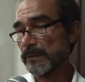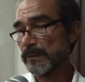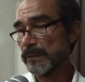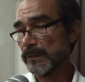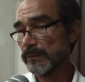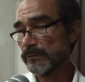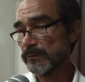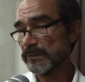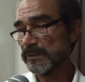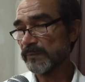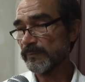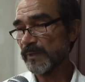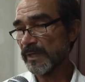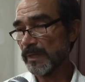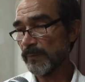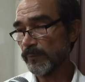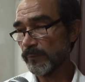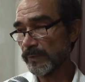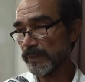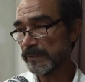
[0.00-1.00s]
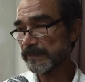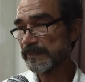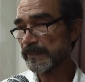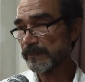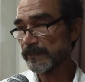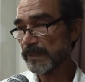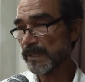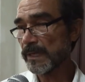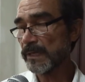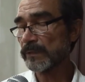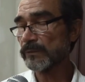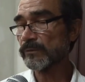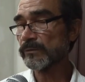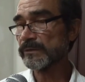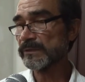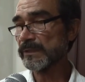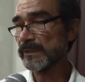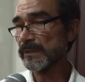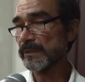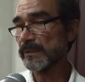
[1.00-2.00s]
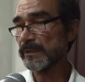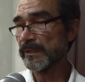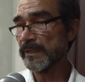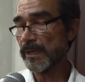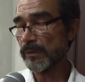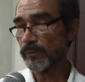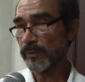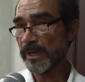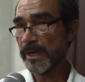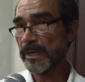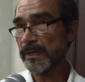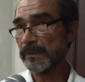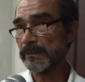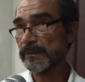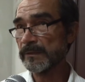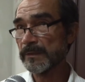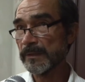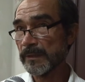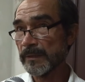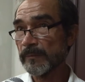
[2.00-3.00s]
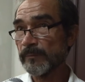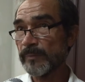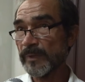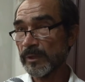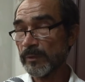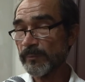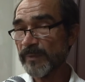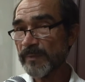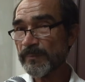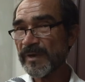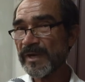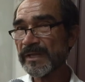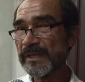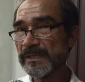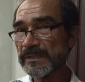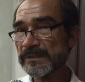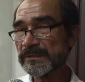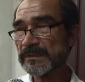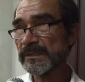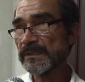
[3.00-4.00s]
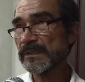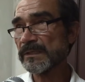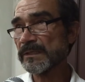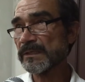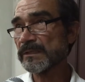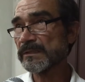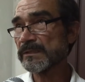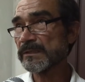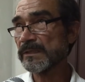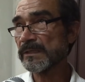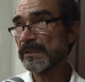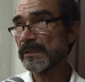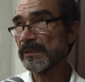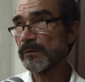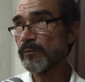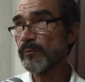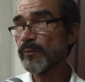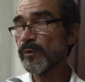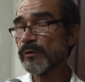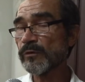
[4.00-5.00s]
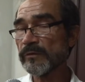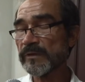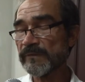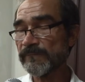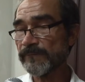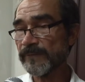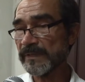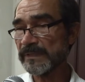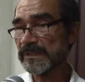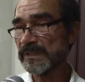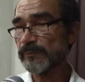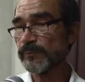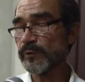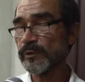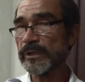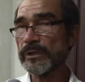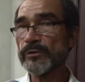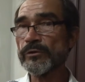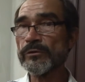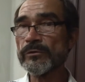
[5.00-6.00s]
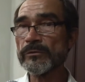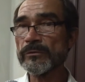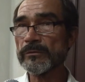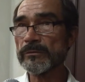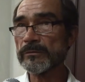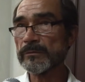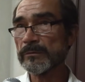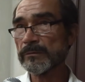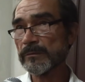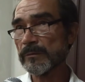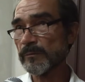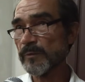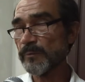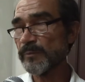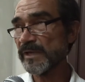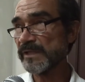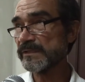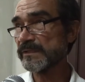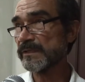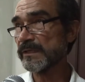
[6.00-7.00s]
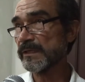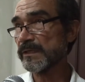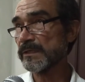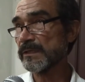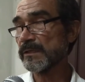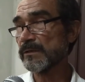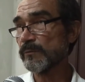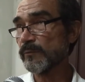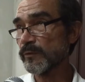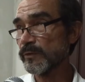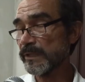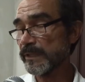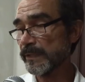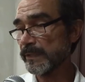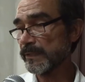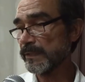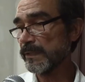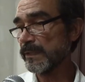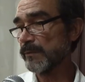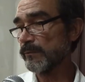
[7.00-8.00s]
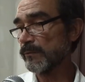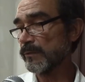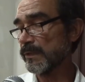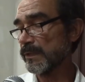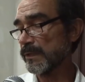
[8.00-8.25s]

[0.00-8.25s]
Entonces, para poder sentarnos y dialogar, pero me parece este, un poco difícil porque yo como presidente, como directivo